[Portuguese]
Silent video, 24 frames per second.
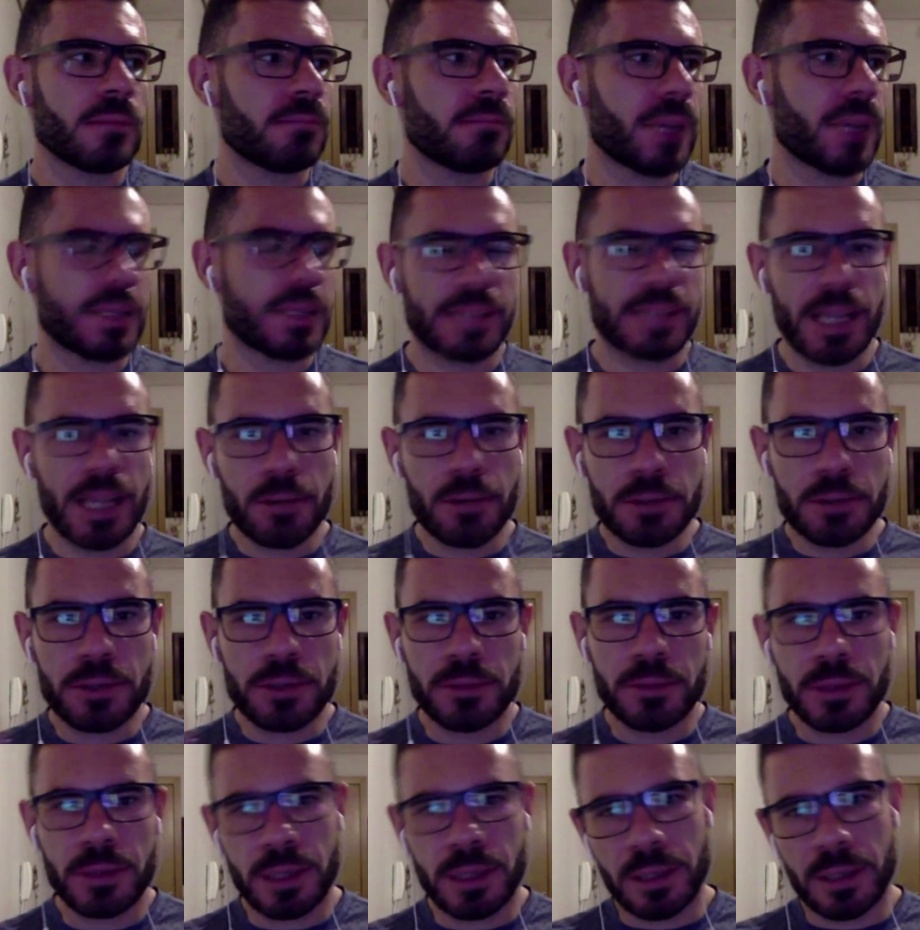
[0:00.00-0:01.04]
Passei o,
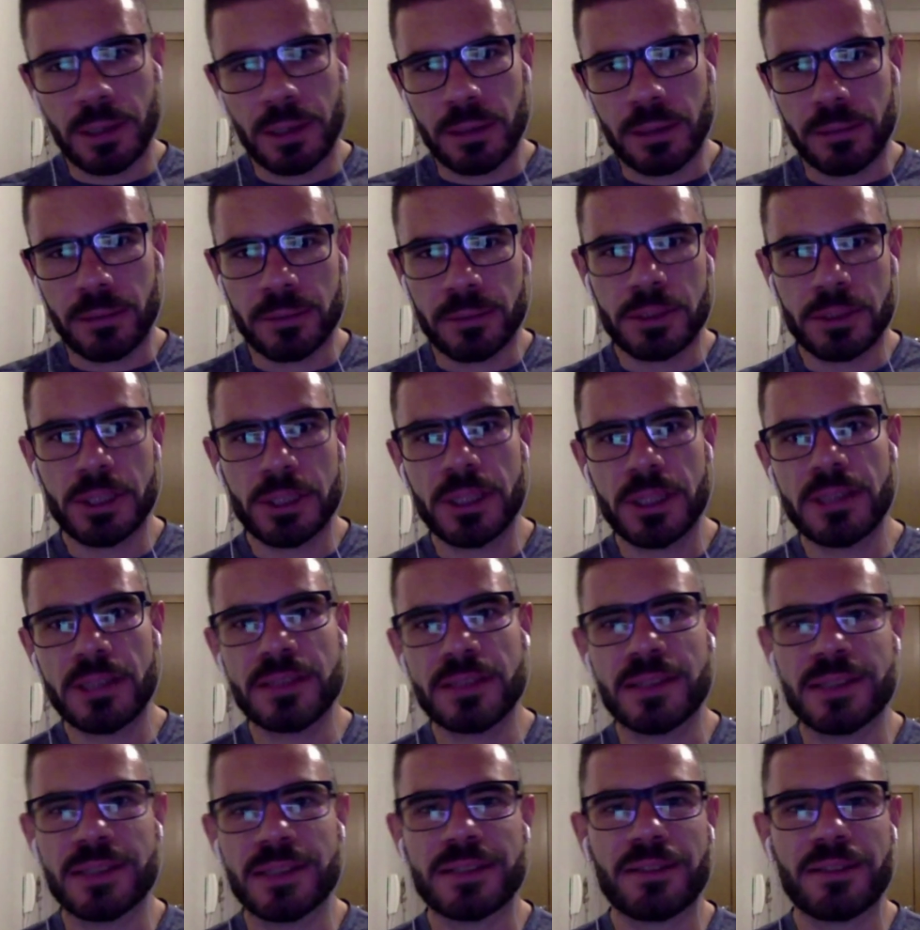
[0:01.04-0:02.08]
uh, o dia de
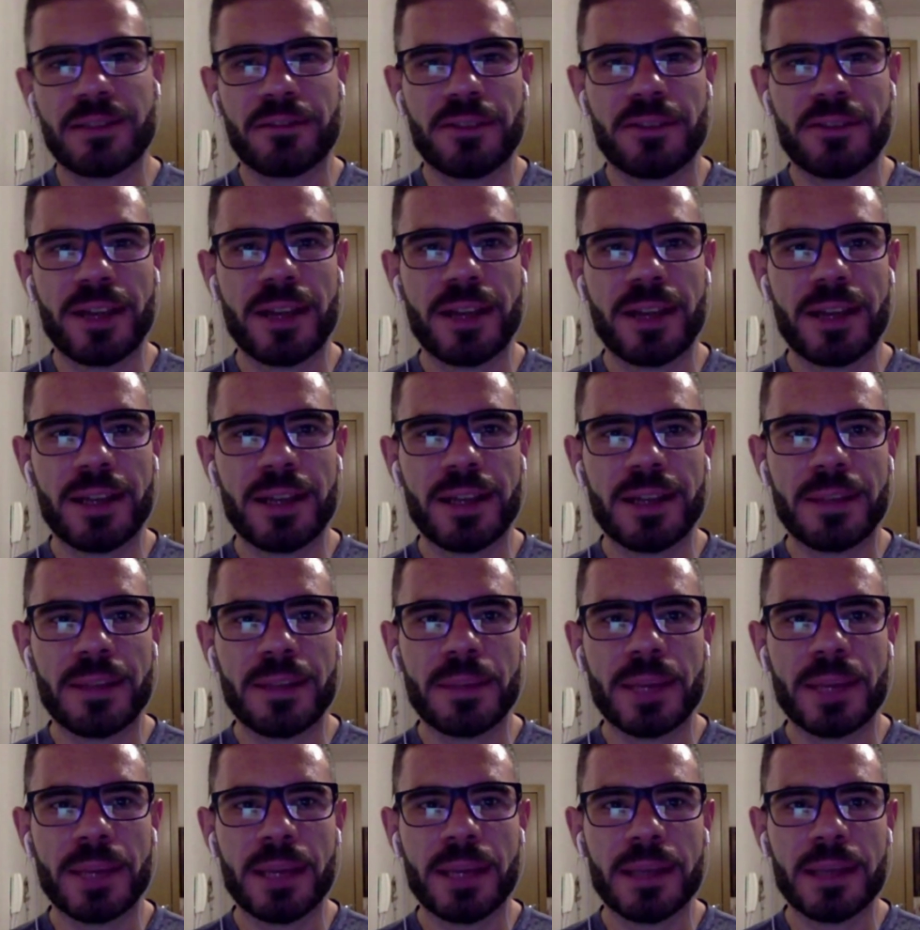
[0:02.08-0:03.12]
sexta-feira aí
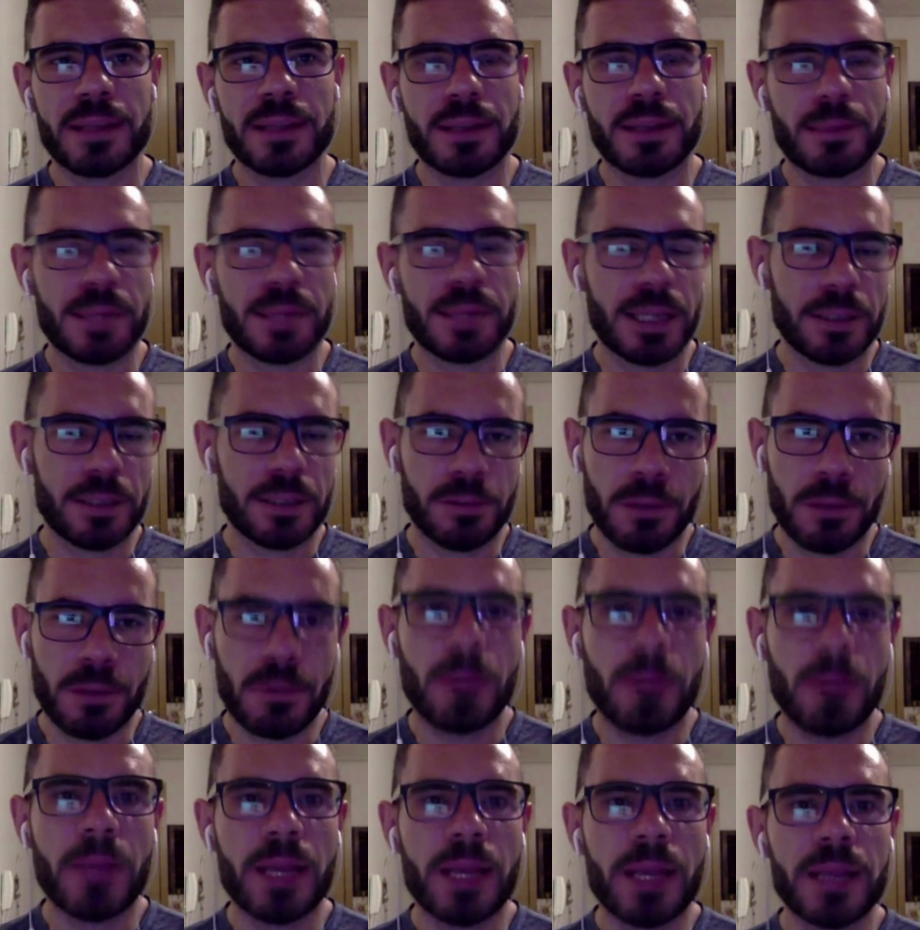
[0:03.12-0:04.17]
também, trabalhei
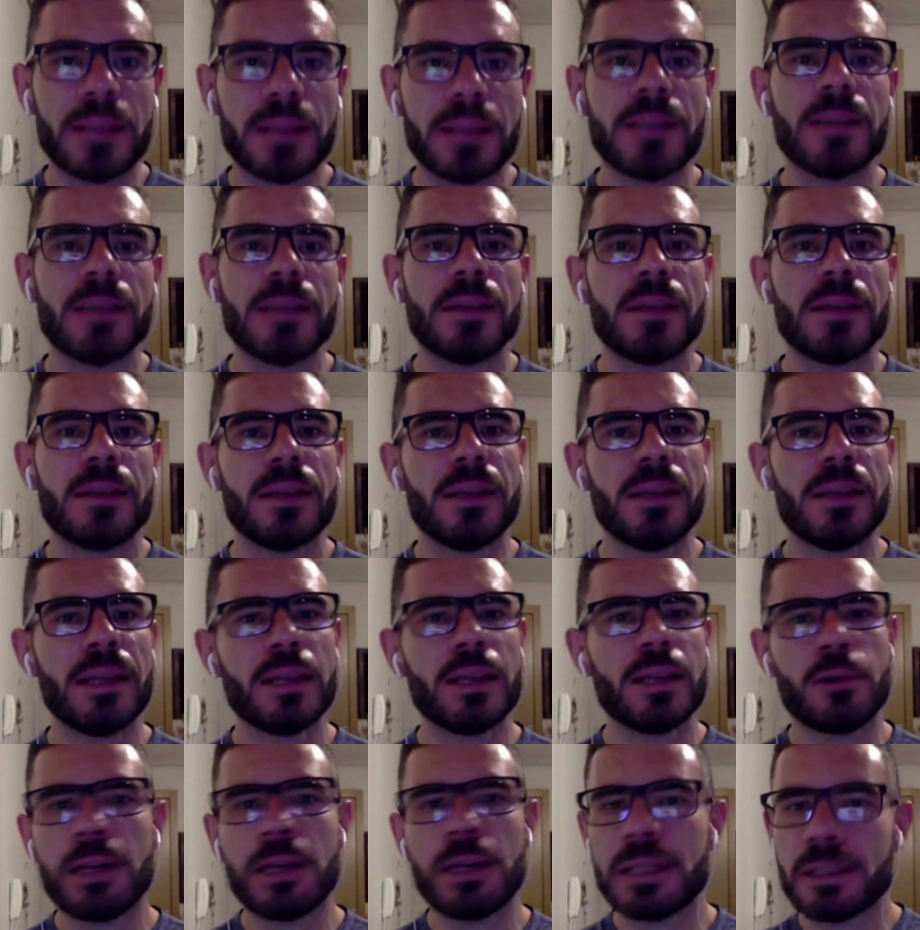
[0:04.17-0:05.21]
normalmente. E
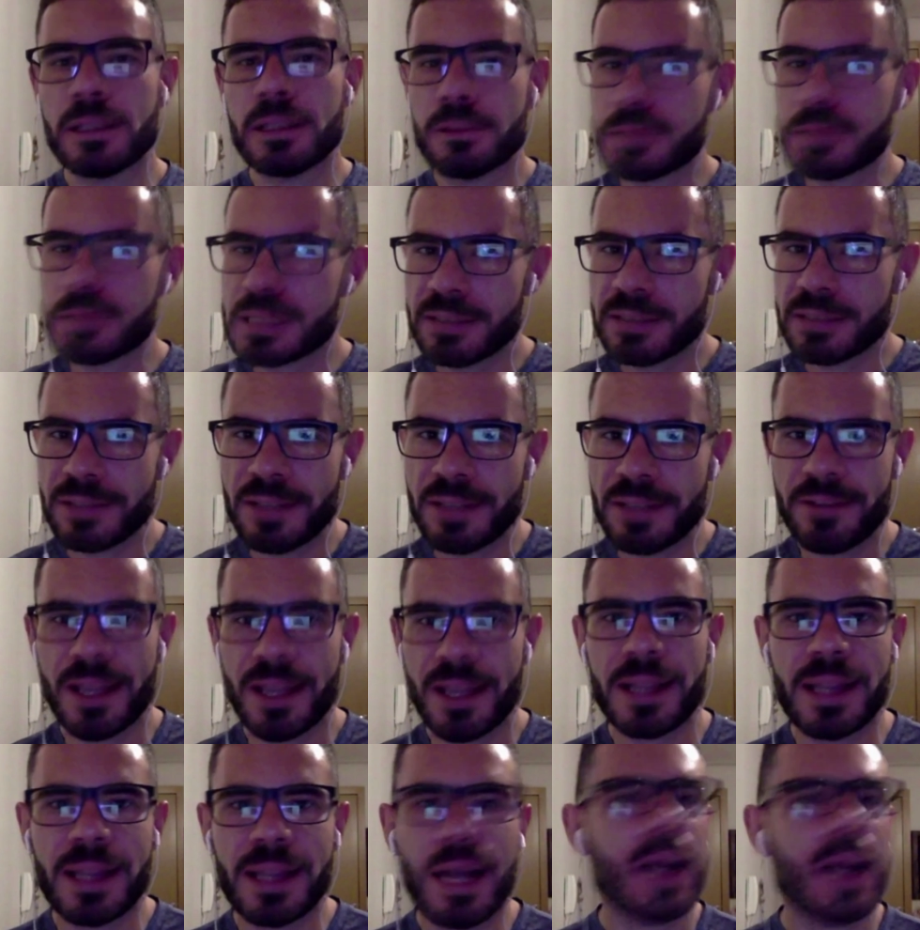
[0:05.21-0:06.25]
de noite, inclusive,
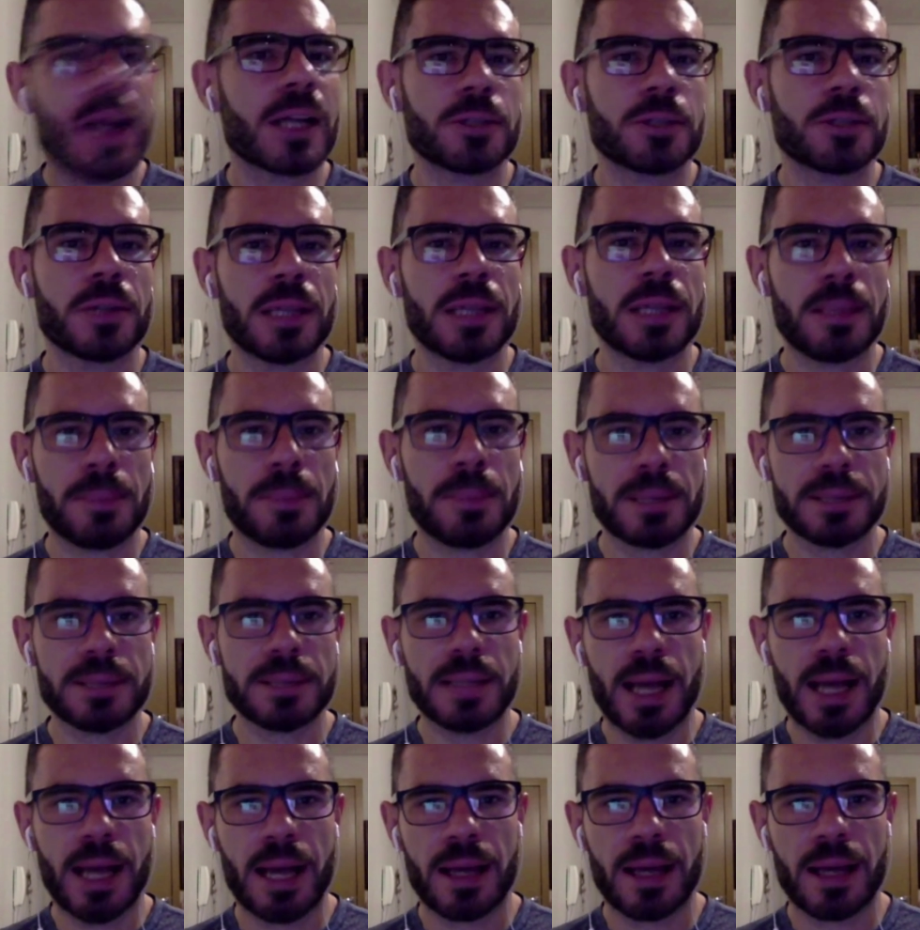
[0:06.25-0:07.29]
levei até a cachorrinha
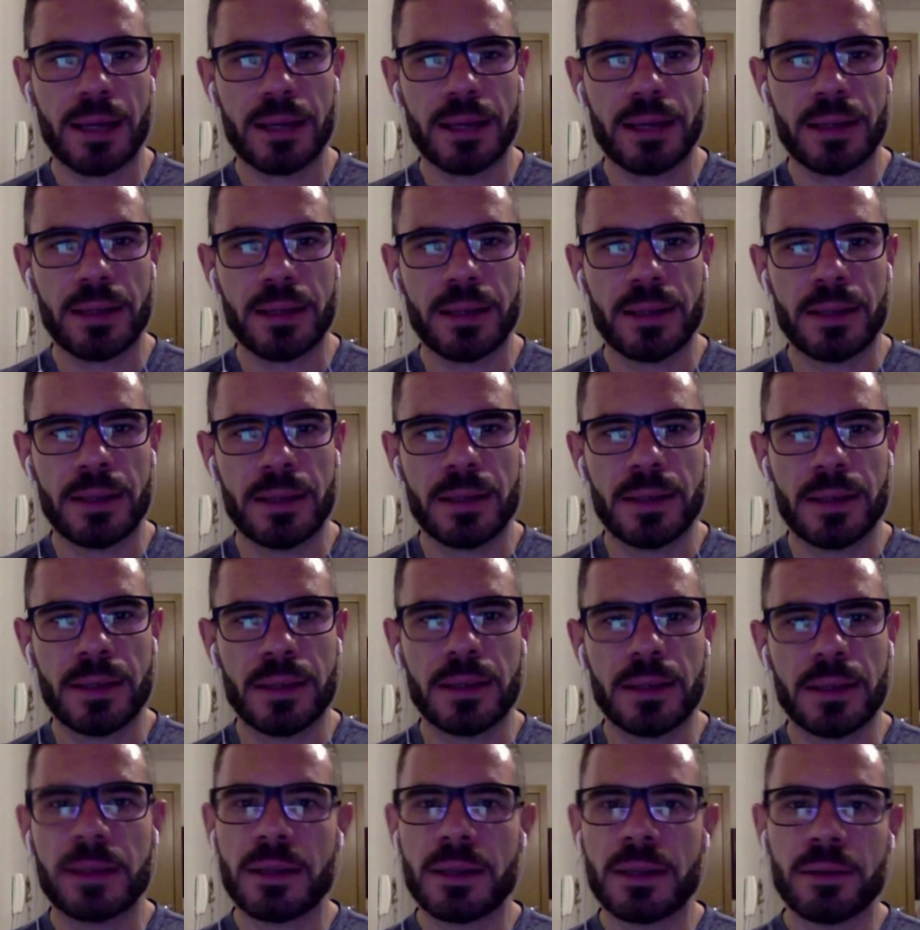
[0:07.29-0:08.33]
passear.
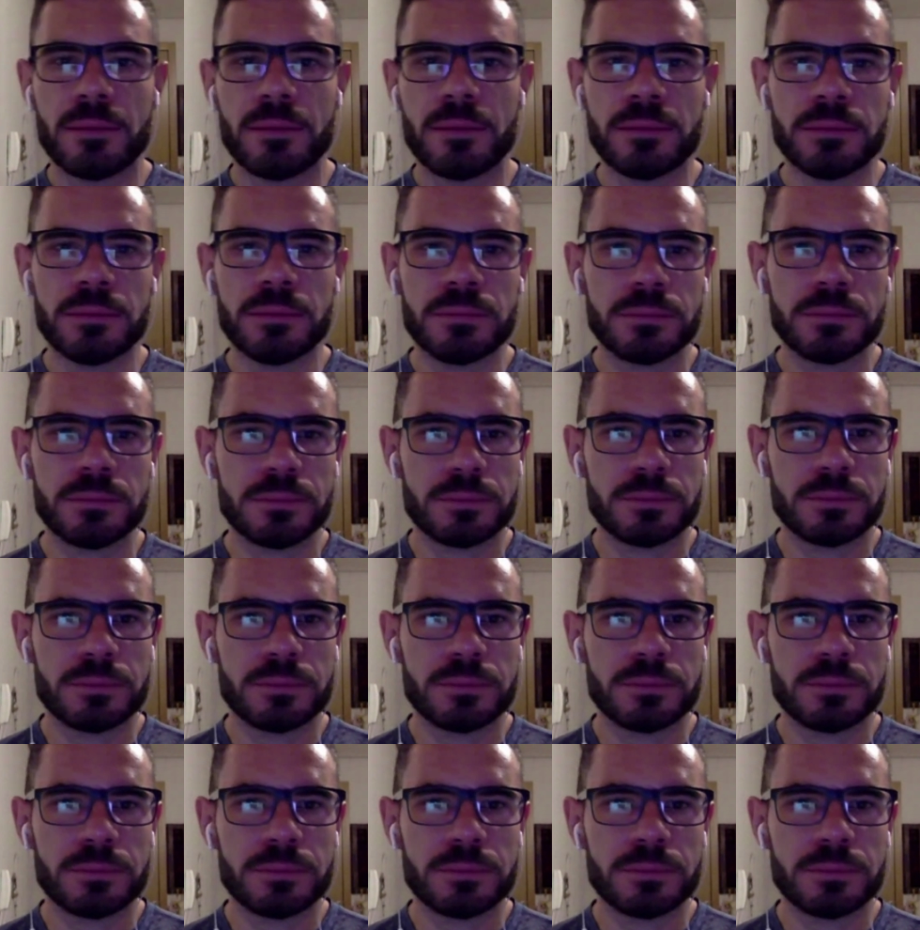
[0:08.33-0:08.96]
Então,